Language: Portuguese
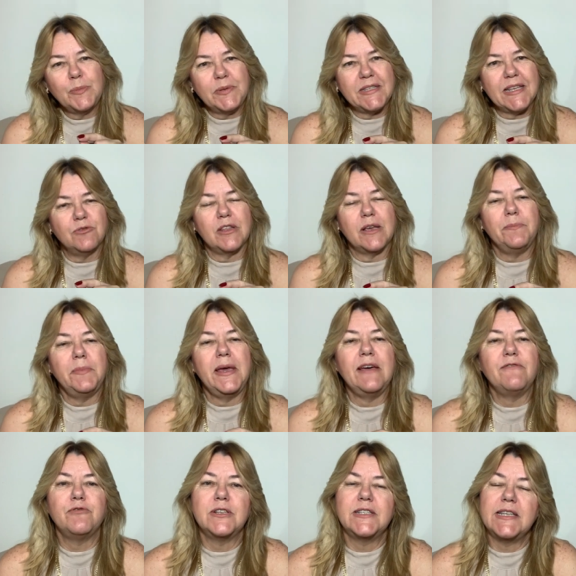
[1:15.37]
opção também
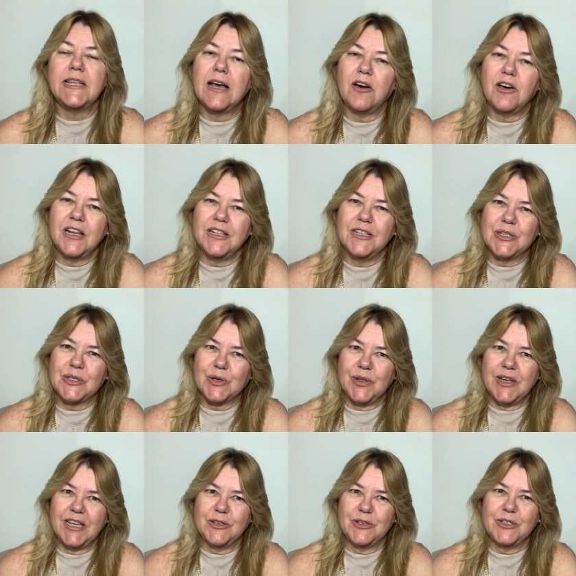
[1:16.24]
é você na hora de
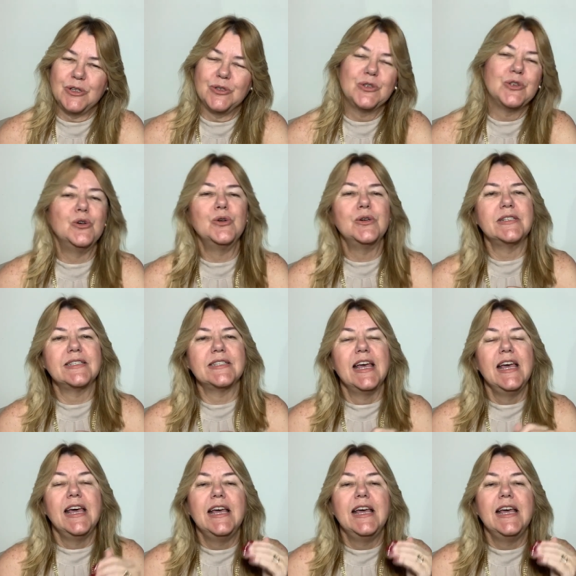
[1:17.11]
escolher os seus looks,